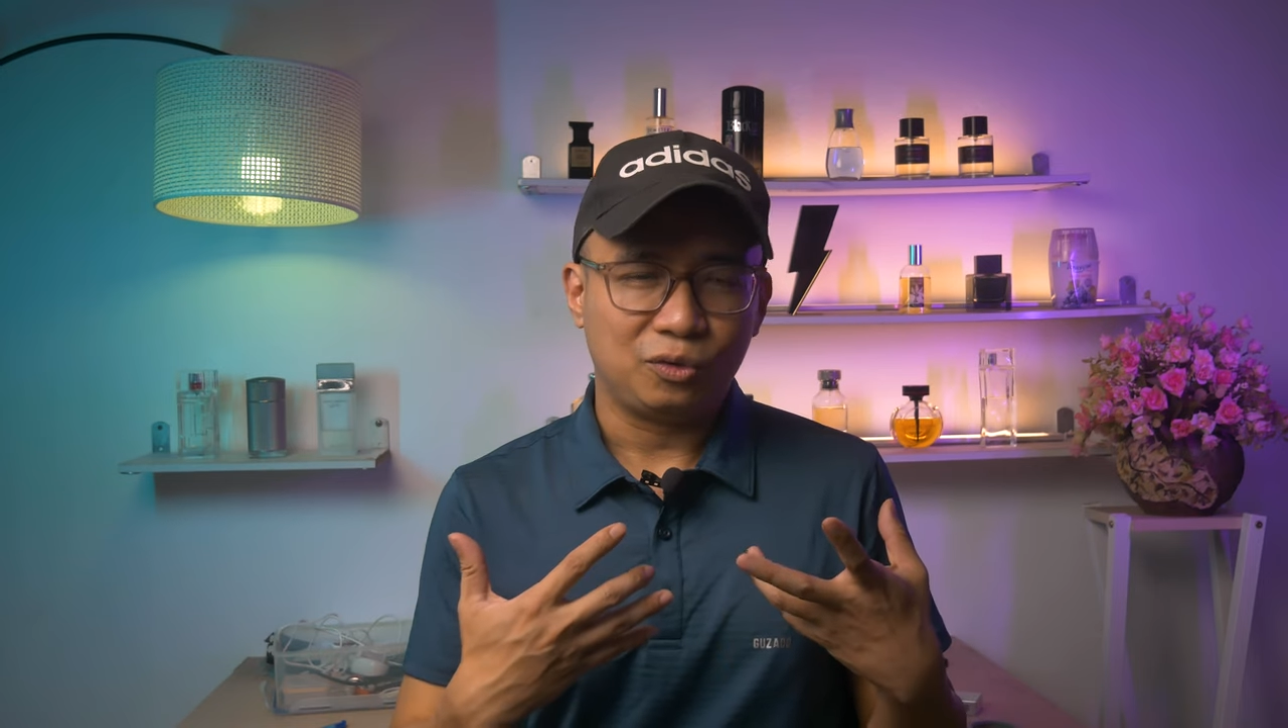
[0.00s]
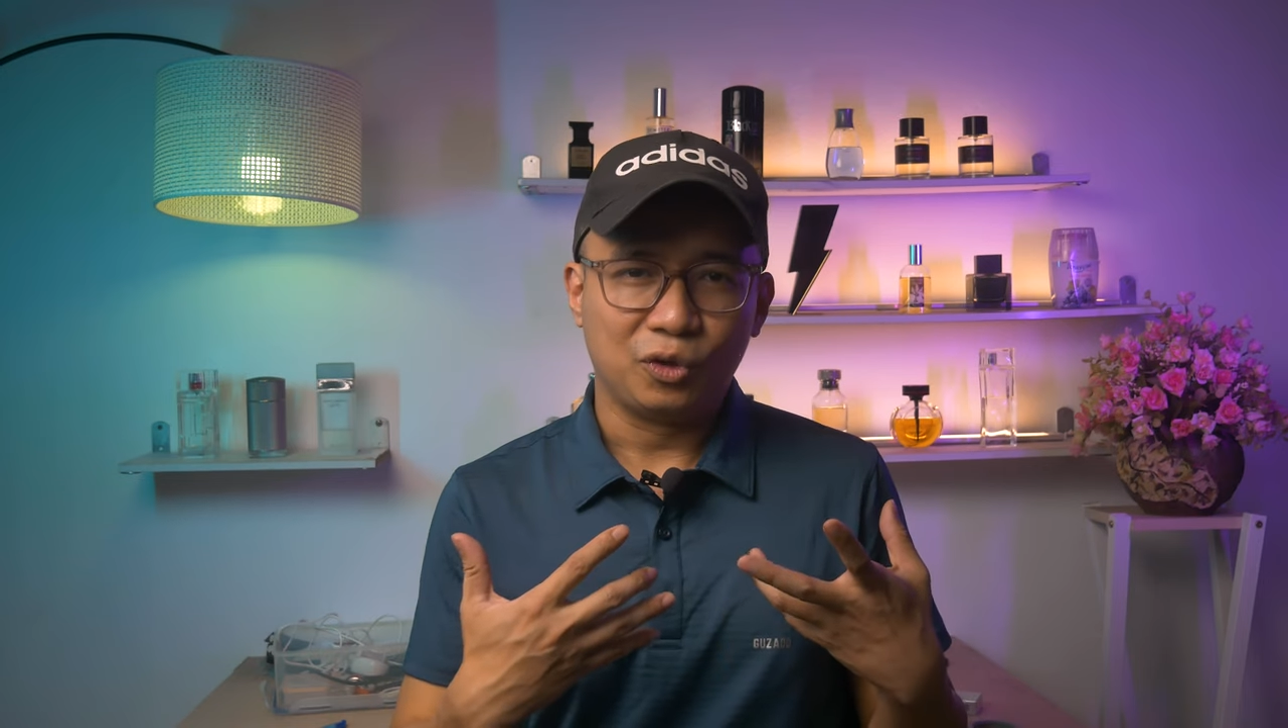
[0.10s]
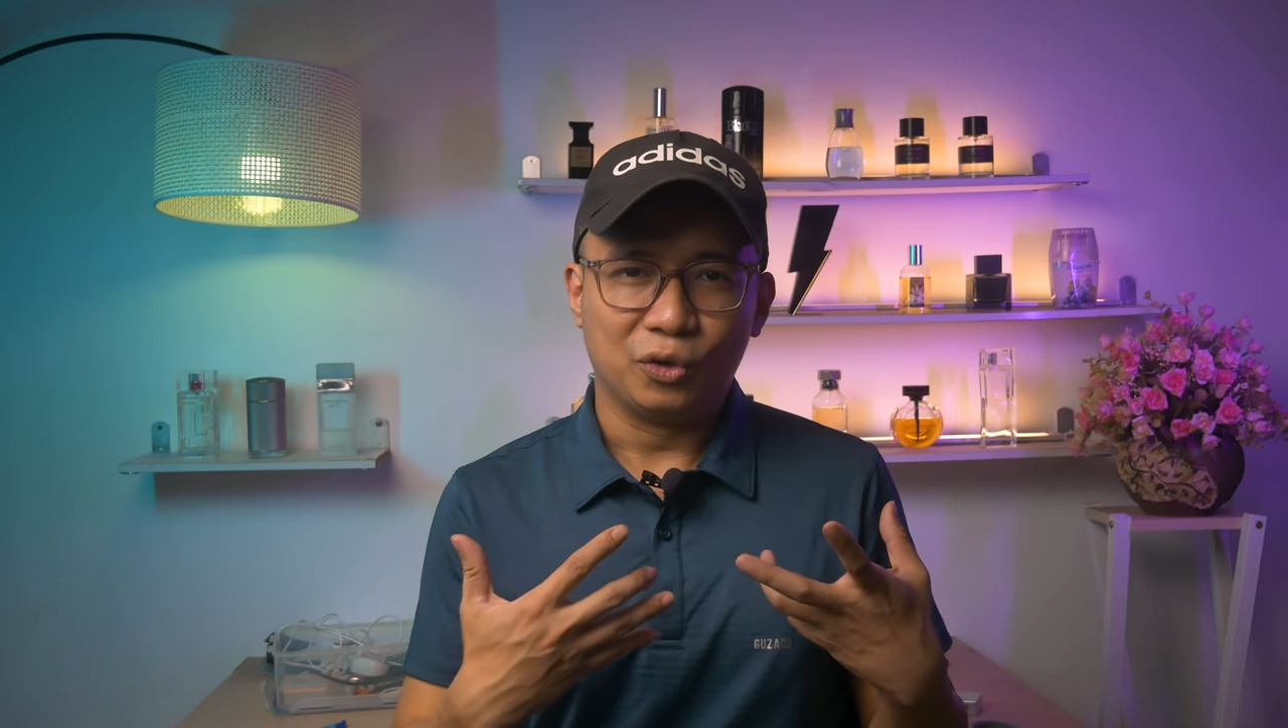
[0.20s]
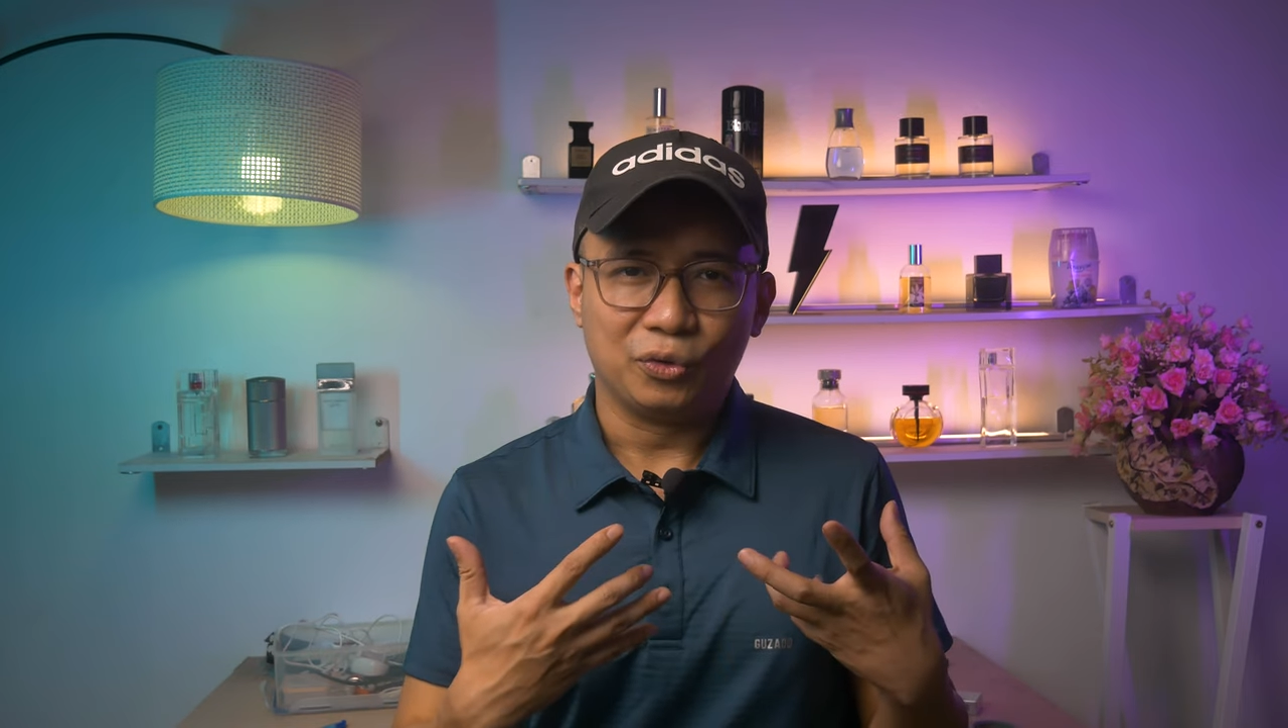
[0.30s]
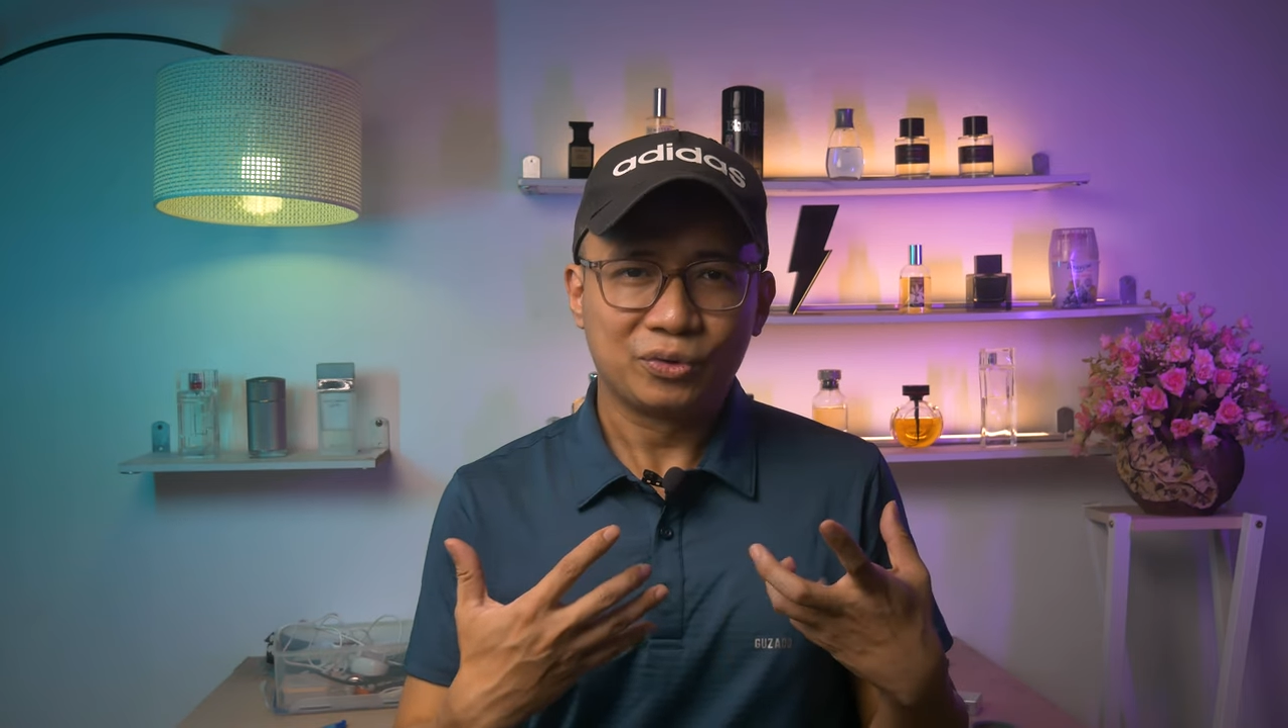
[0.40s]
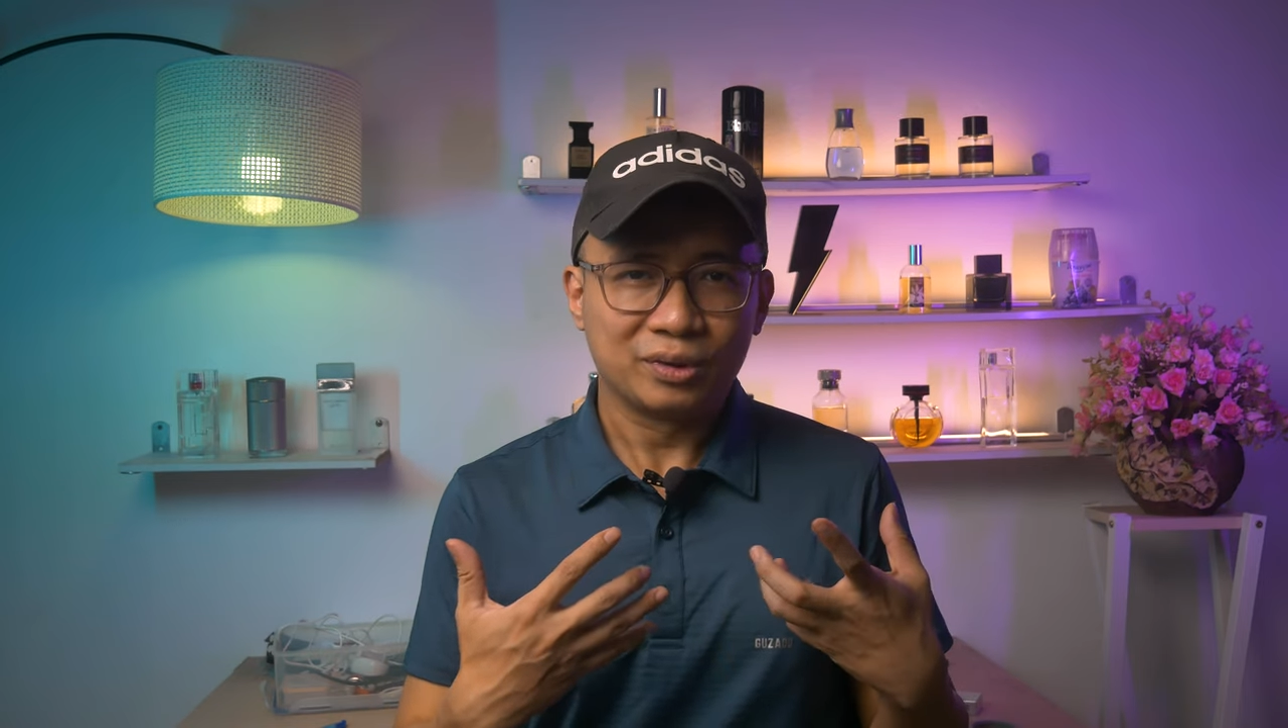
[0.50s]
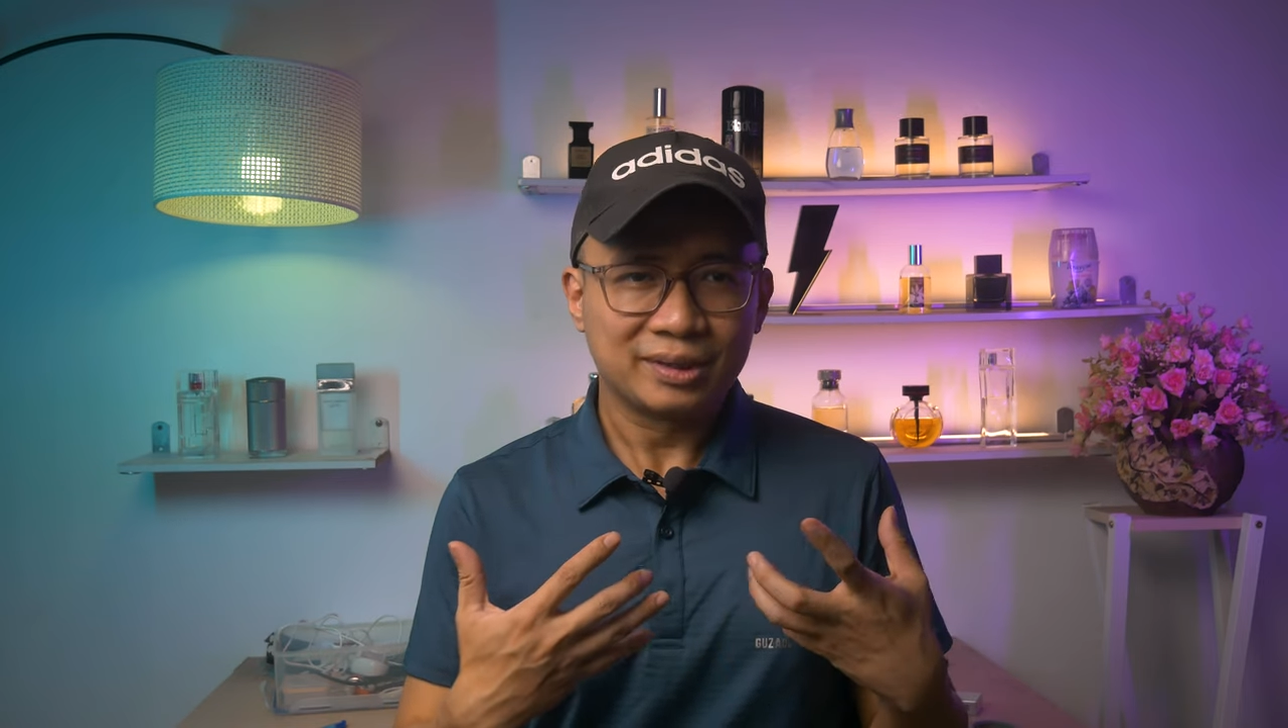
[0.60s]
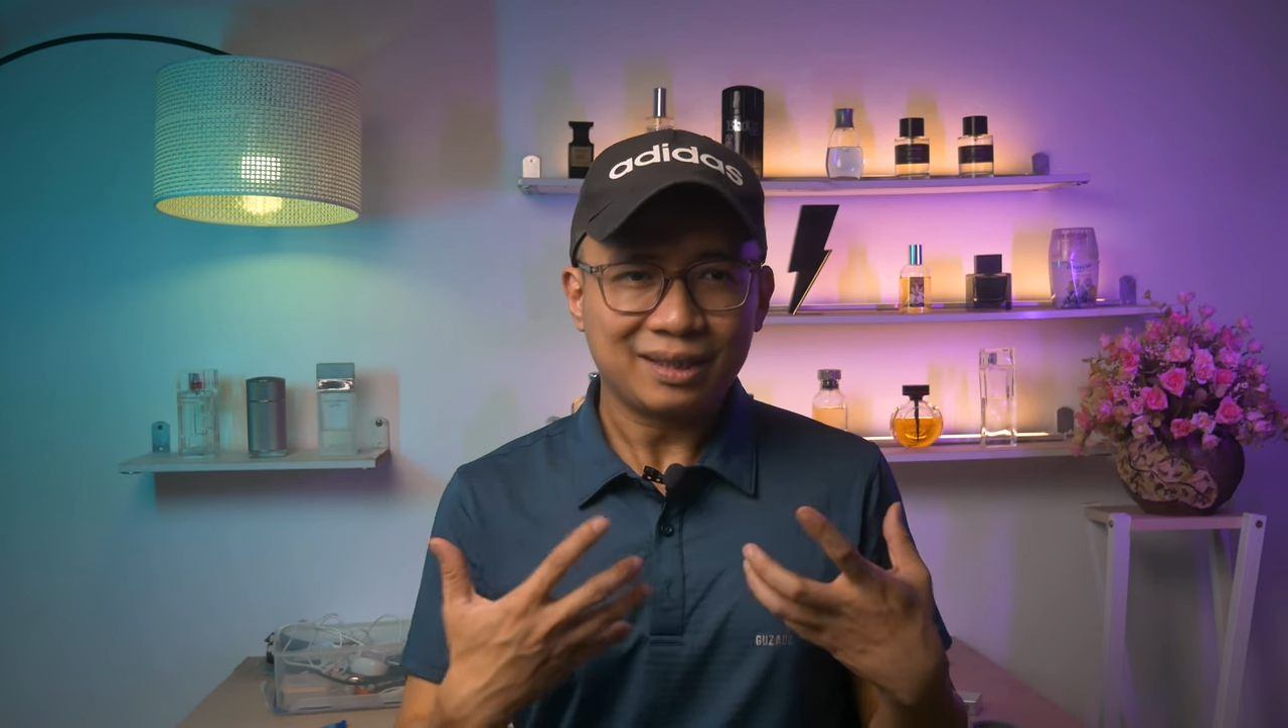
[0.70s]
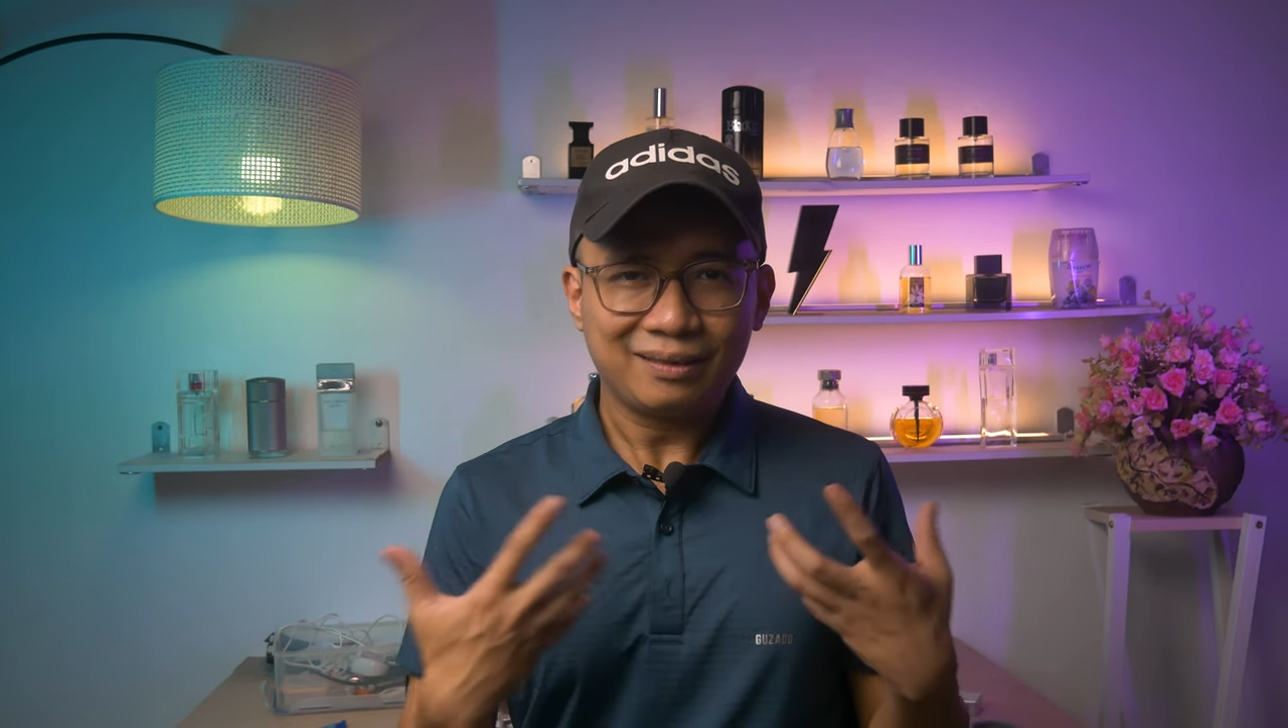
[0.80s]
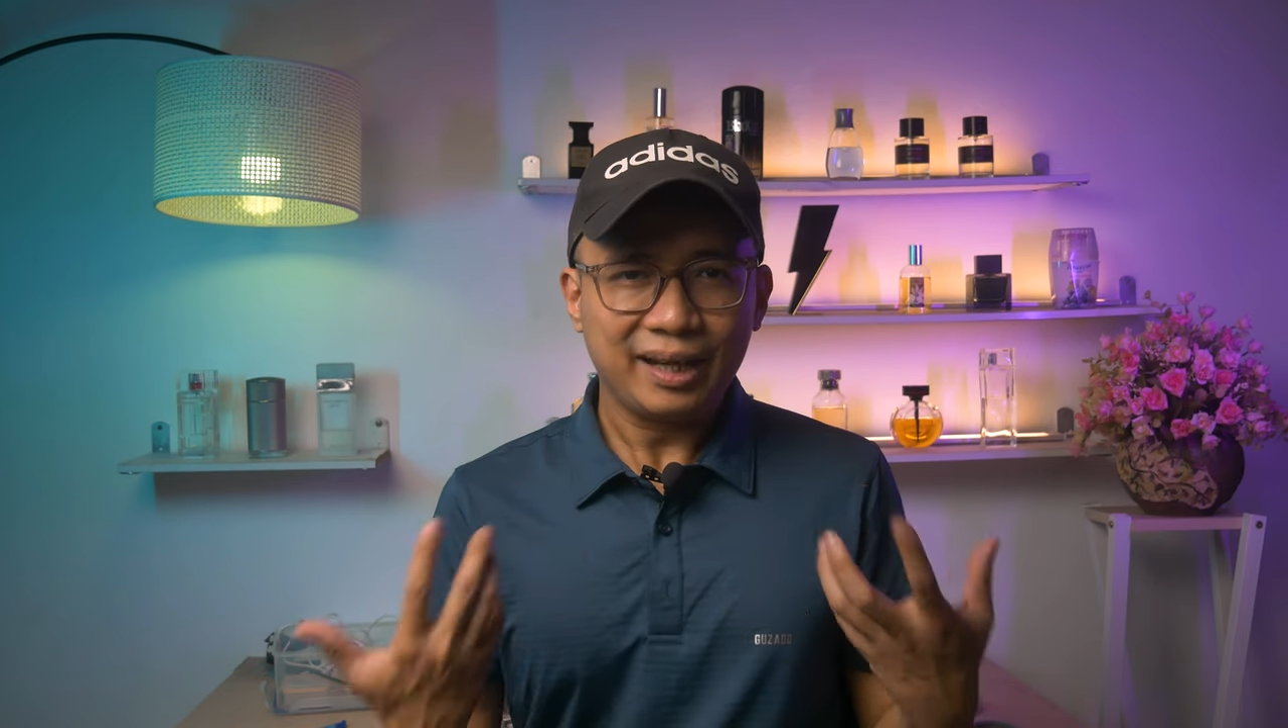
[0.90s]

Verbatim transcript: độ sắc